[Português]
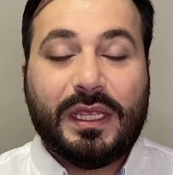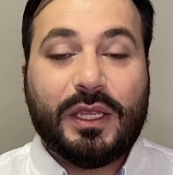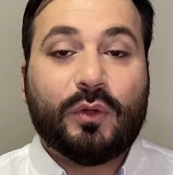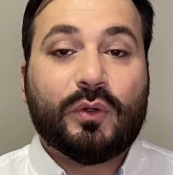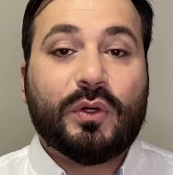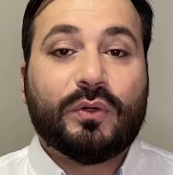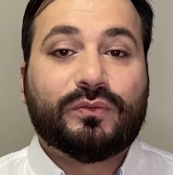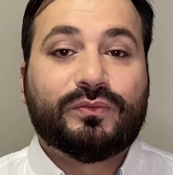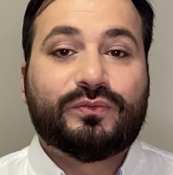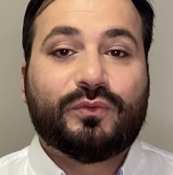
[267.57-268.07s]

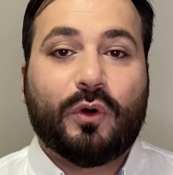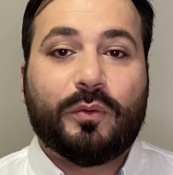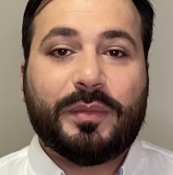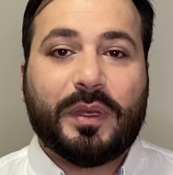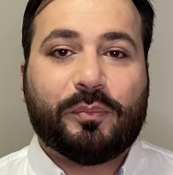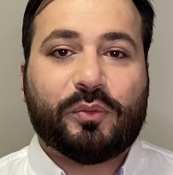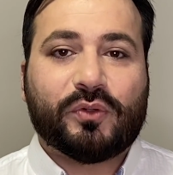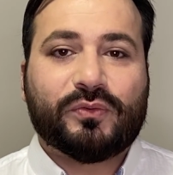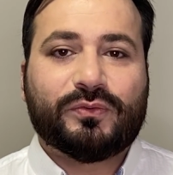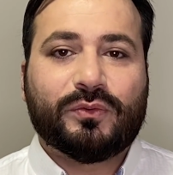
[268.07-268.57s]
Eu não vou
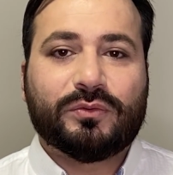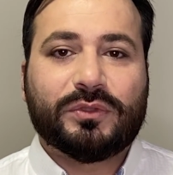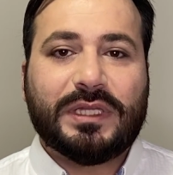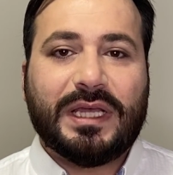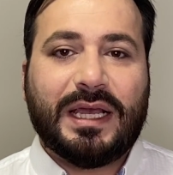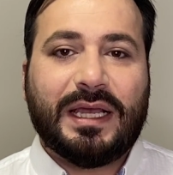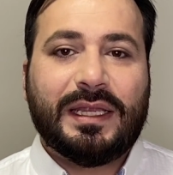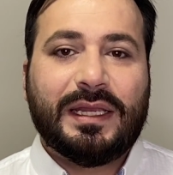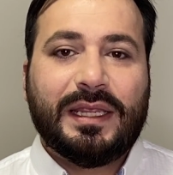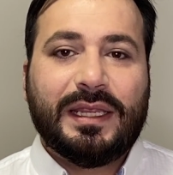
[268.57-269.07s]
me
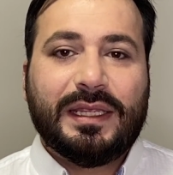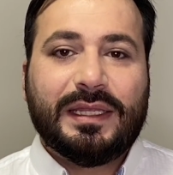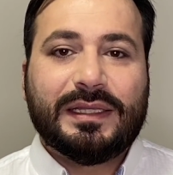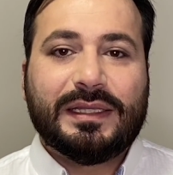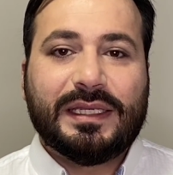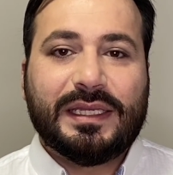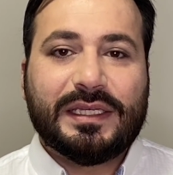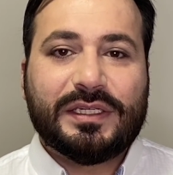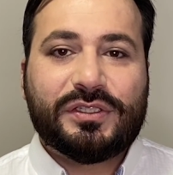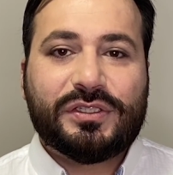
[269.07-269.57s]
aprofundar
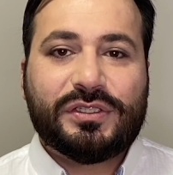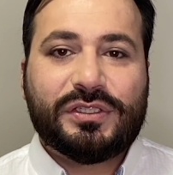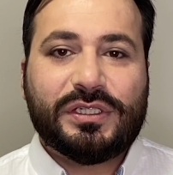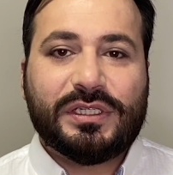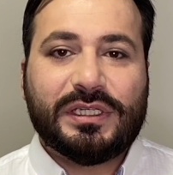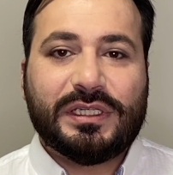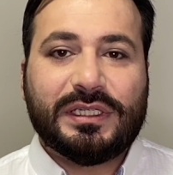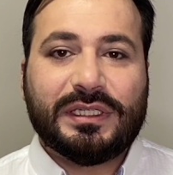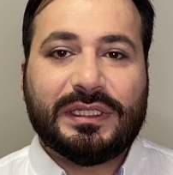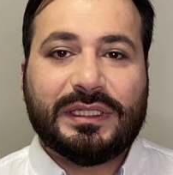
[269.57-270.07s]

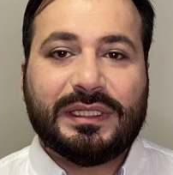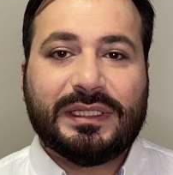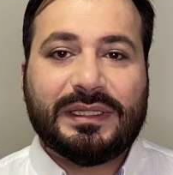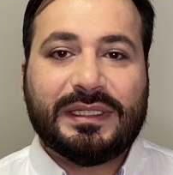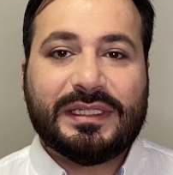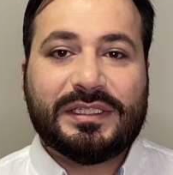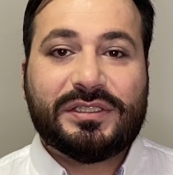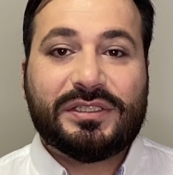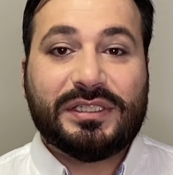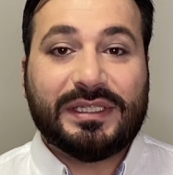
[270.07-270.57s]
neste,
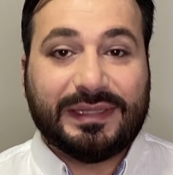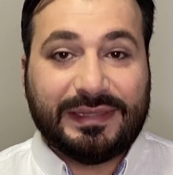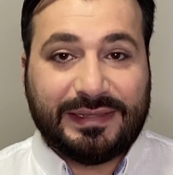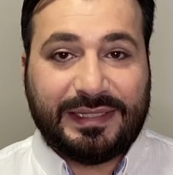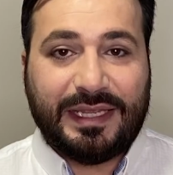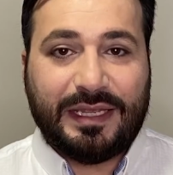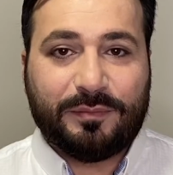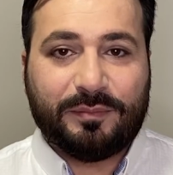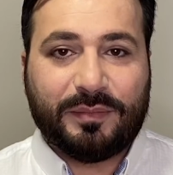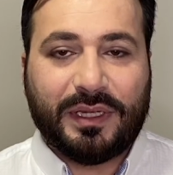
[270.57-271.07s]
neste
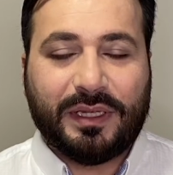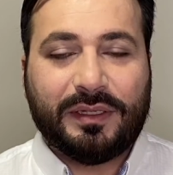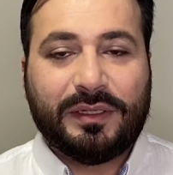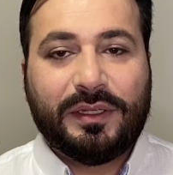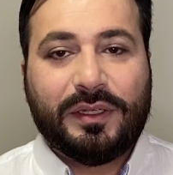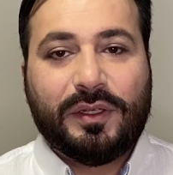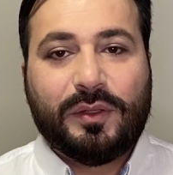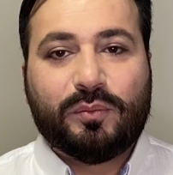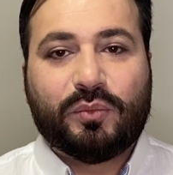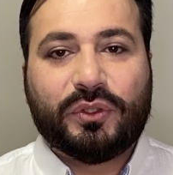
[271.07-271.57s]
tema,
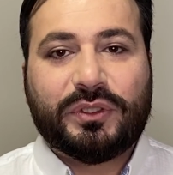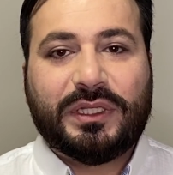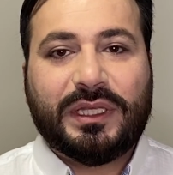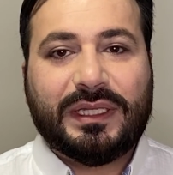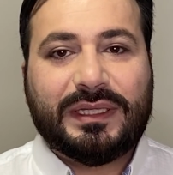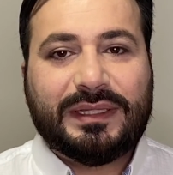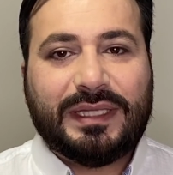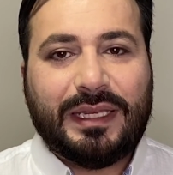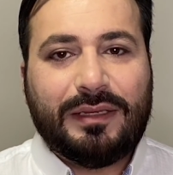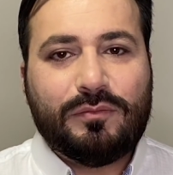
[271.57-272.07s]

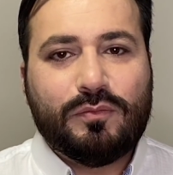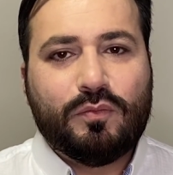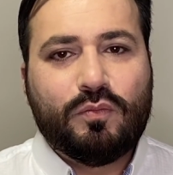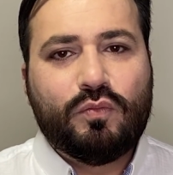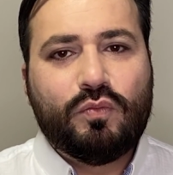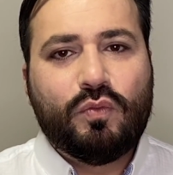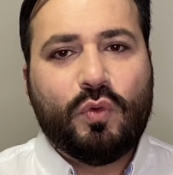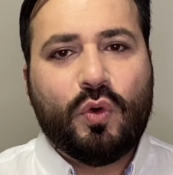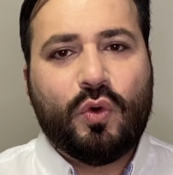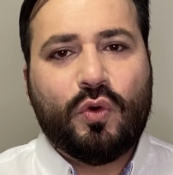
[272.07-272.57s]
porque tem
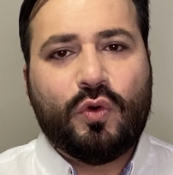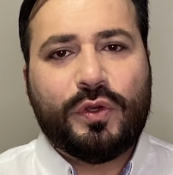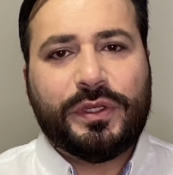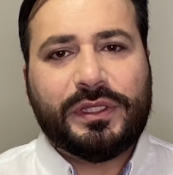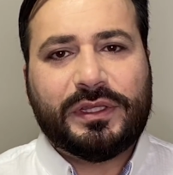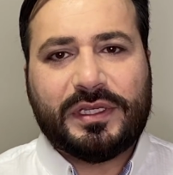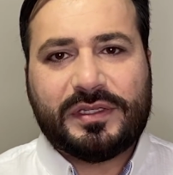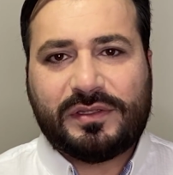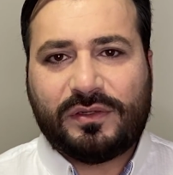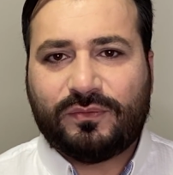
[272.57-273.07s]

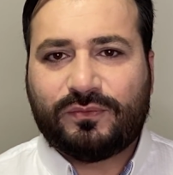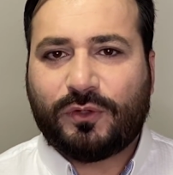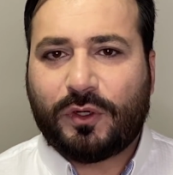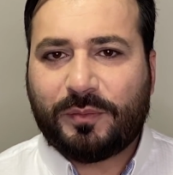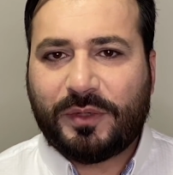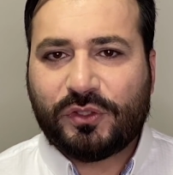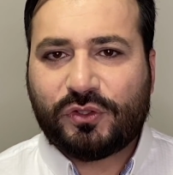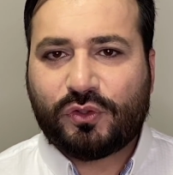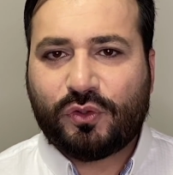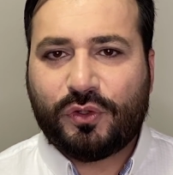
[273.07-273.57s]
muitas
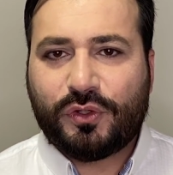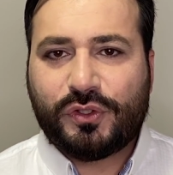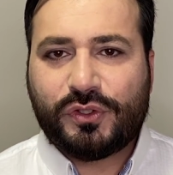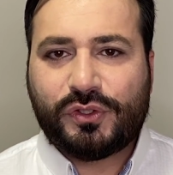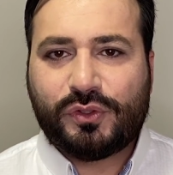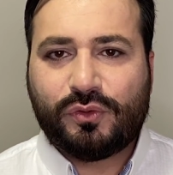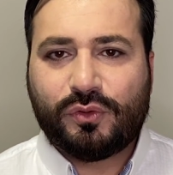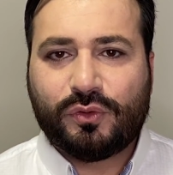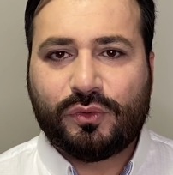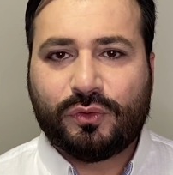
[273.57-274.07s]

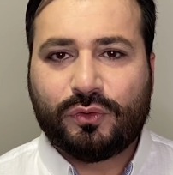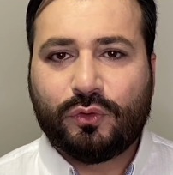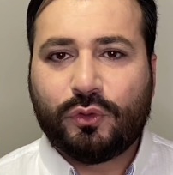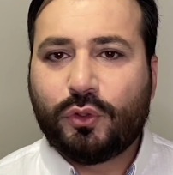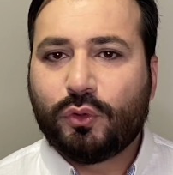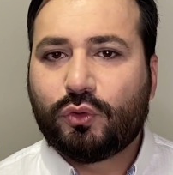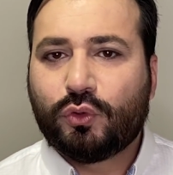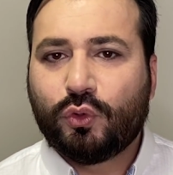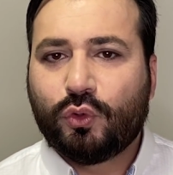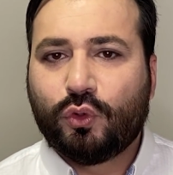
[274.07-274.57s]
informações no, no
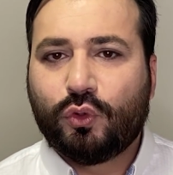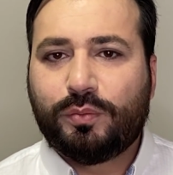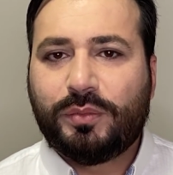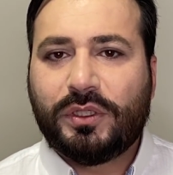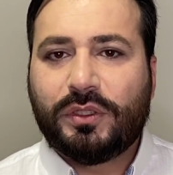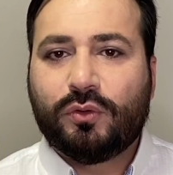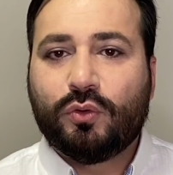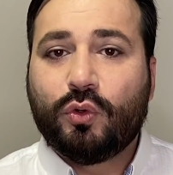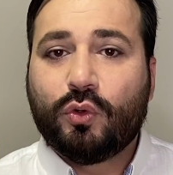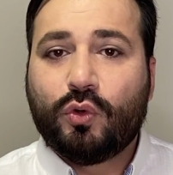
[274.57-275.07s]

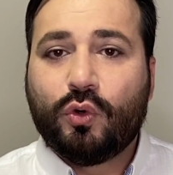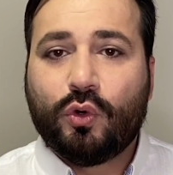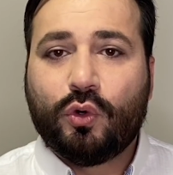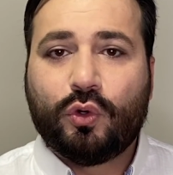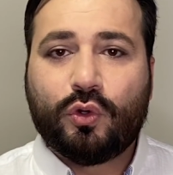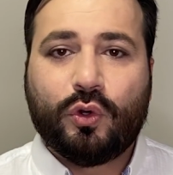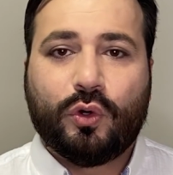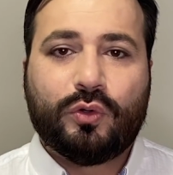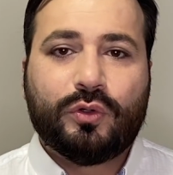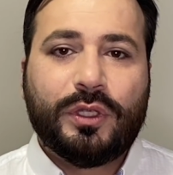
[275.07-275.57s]
YouTube, no
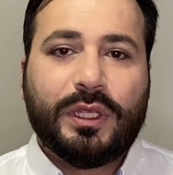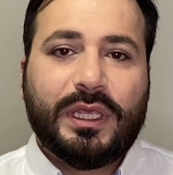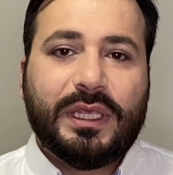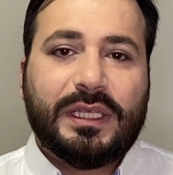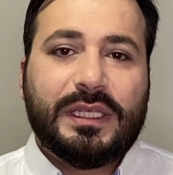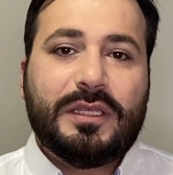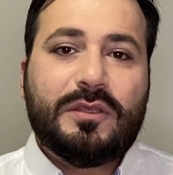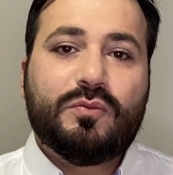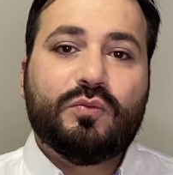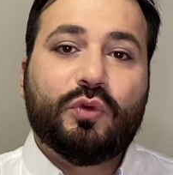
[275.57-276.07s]
Google,
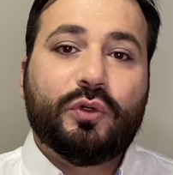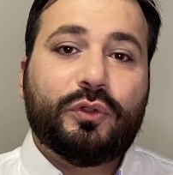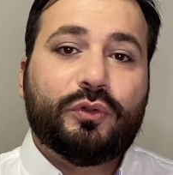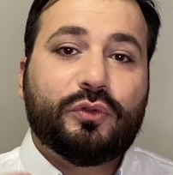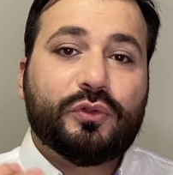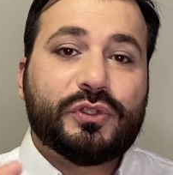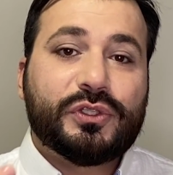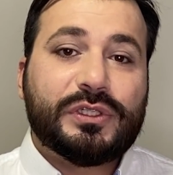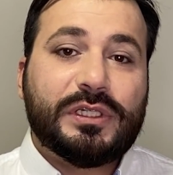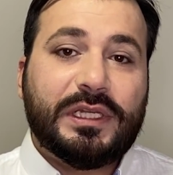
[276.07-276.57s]
em
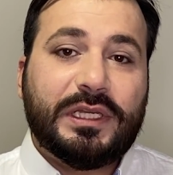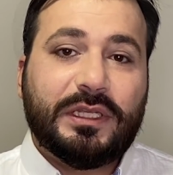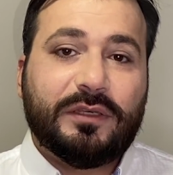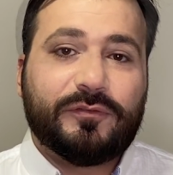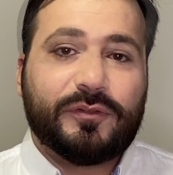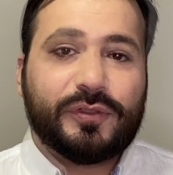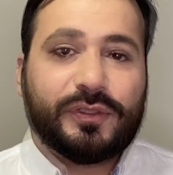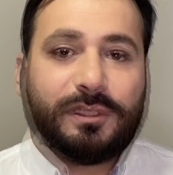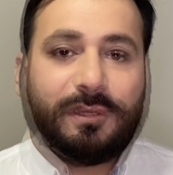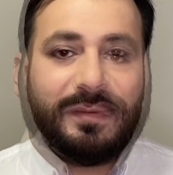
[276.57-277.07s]
muitos
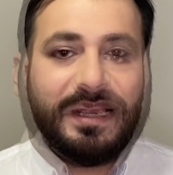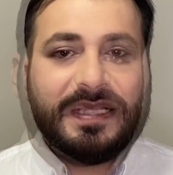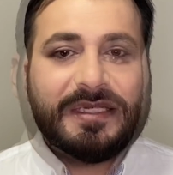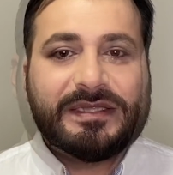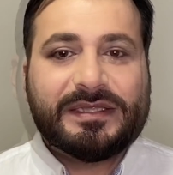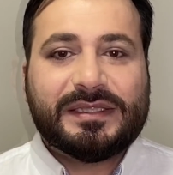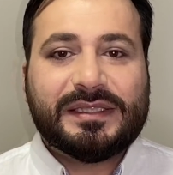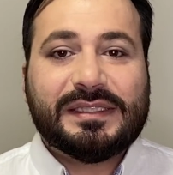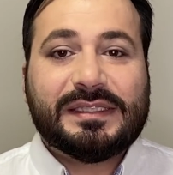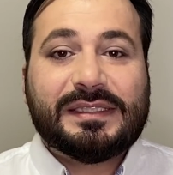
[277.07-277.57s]
livros,
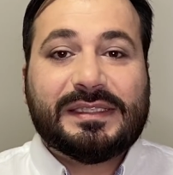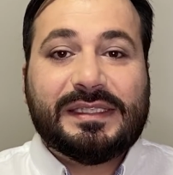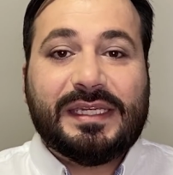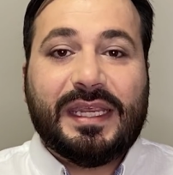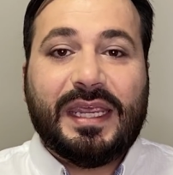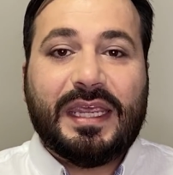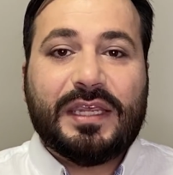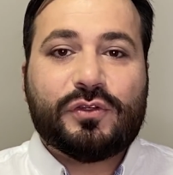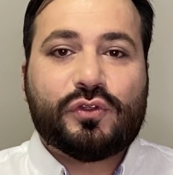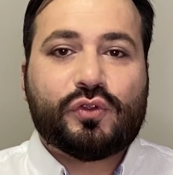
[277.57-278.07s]
mas se
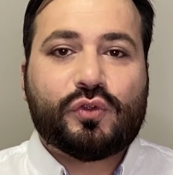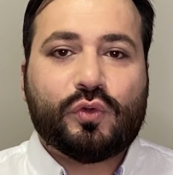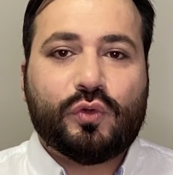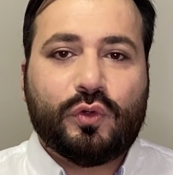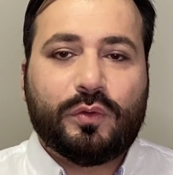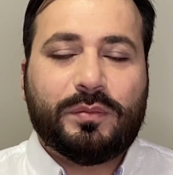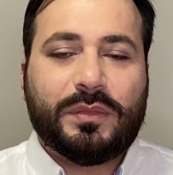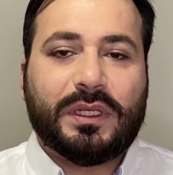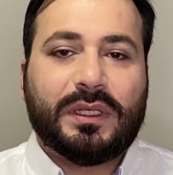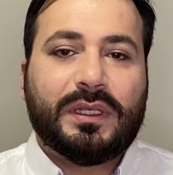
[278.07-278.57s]

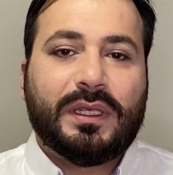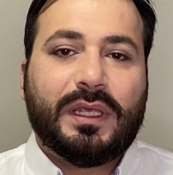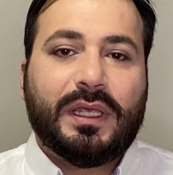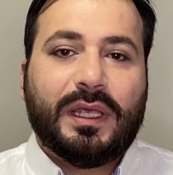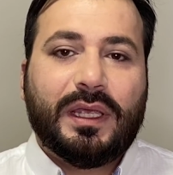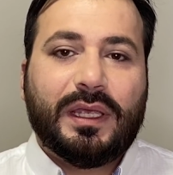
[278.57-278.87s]
resume